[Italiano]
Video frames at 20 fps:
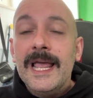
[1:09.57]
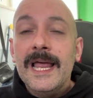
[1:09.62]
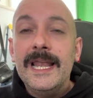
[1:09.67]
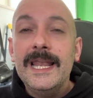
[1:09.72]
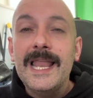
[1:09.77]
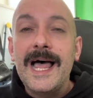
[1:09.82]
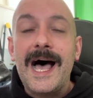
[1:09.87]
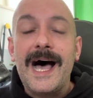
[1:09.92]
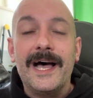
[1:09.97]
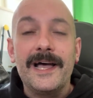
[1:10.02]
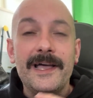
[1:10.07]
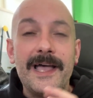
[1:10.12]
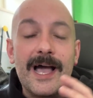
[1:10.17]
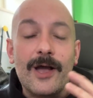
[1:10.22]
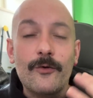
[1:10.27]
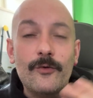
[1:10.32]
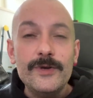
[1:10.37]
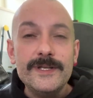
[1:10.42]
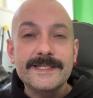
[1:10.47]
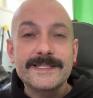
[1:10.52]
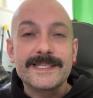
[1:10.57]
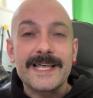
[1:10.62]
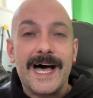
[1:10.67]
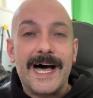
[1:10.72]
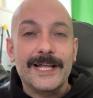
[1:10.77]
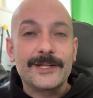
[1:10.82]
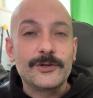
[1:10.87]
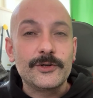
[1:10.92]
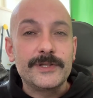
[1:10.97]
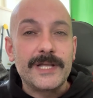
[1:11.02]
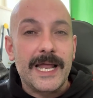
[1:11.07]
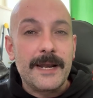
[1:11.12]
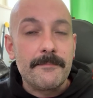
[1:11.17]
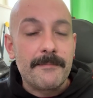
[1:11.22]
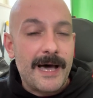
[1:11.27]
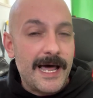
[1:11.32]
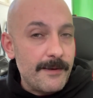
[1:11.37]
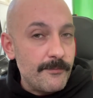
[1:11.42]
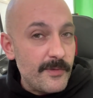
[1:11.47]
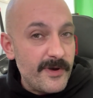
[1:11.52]
l'ha eh, acquistato dal
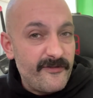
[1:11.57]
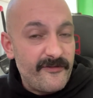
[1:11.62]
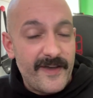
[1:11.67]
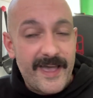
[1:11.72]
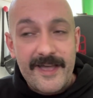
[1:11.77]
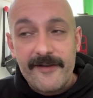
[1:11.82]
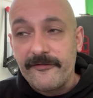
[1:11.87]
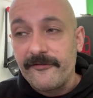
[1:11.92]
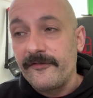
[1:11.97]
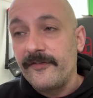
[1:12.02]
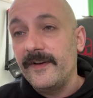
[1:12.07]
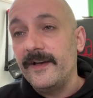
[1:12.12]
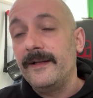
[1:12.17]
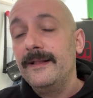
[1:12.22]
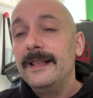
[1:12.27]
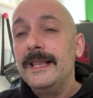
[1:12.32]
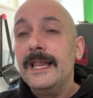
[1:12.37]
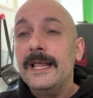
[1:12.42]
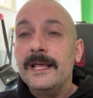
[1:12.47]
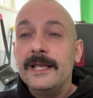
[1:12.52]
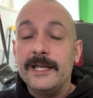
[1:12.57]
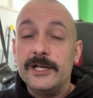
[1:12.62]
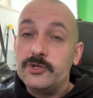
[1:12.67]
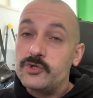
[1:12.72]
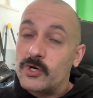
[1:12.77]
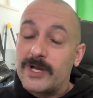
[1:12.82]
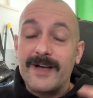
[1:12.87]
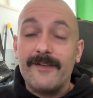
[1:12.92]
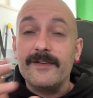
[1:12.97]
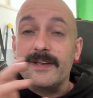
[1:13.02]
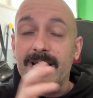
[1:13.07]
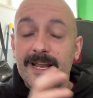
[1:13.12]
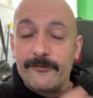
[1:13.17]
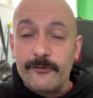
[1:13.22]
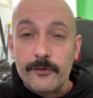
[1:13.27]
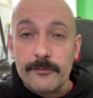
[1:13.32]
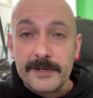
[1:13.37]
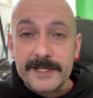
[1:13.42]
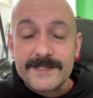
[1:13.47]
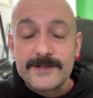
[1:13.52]
Malmö FF, eh, giocava nella
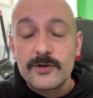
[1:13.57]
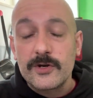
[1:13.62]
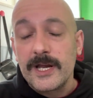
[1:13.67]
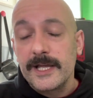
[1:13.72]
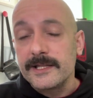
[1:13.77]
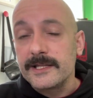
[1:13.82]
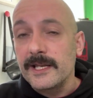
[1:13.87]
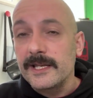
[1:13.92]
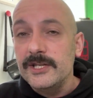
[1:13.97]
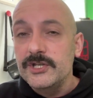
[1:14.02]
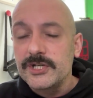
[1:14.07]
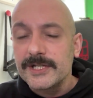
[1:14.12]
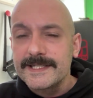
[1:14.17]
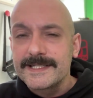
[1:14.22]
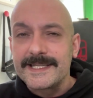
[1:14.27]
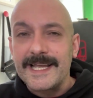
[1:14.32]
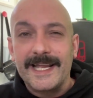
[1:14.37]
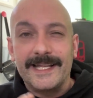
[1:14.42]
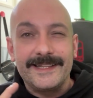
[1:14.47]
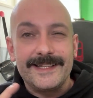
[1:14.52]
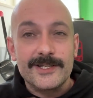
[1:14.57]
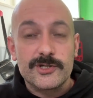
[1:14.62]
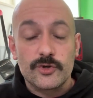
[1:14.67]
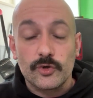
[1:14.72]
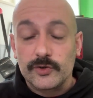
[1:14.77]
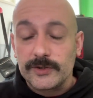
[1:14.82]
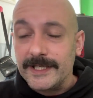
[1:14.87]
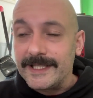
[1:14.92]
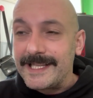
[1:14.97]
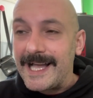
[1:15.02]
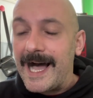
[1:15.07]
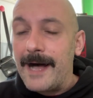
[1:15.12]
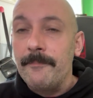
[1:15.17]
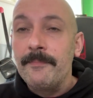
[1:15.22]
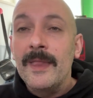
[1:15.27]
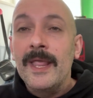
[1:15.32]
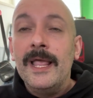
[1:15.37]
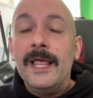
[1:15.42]
formazione under 17 sotto età.